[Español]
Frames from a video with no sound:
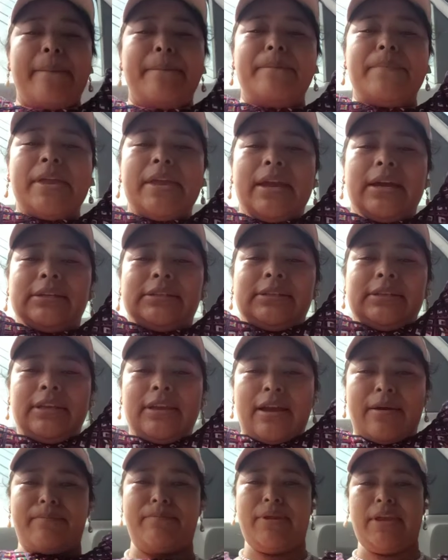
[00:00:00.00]
amigas
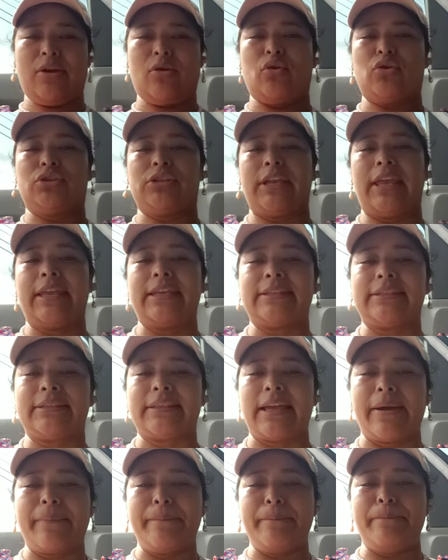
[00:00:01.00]
y amigos
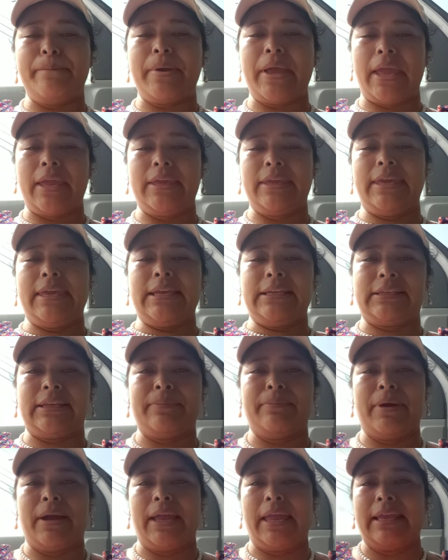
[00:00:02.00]
están
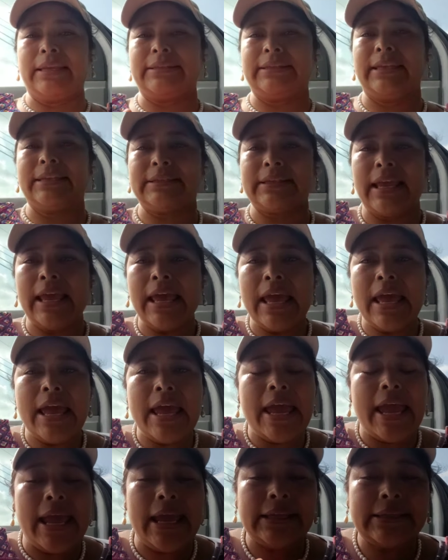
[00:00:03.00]
bellísima ese es
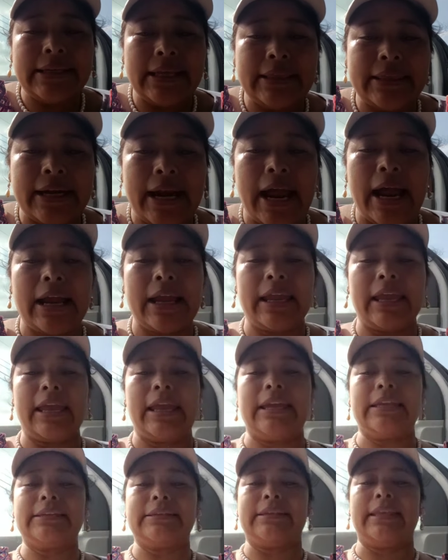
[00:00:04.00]
ese traje
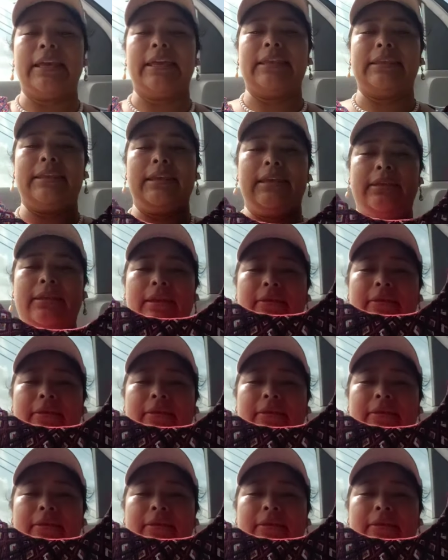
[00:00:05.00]
este de